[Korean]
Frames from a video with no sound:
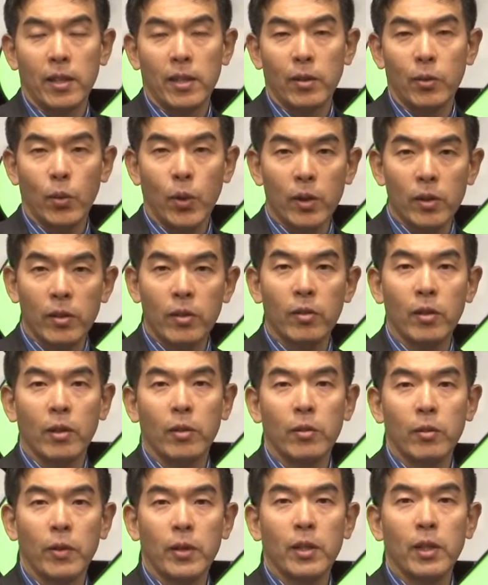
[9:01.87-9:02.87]
똑같은 데서
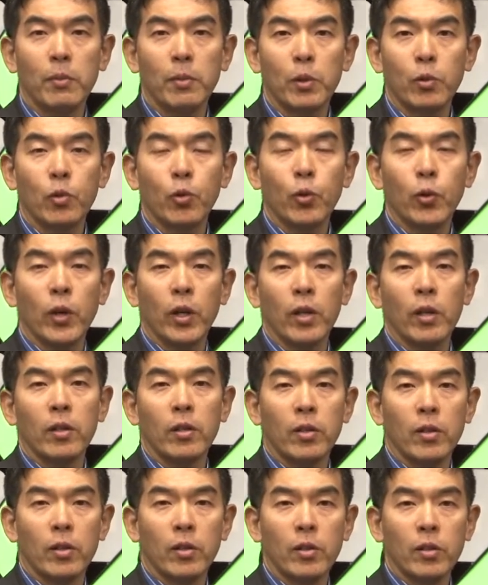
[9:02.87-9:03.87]
나온다. 왜냐하면 중요한
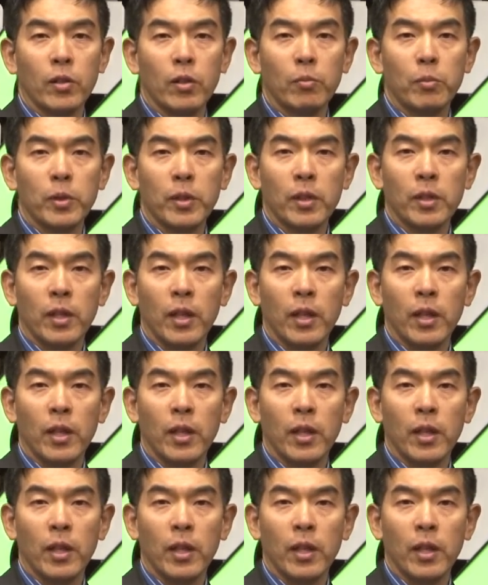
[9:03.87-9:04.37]
거를 시험 문제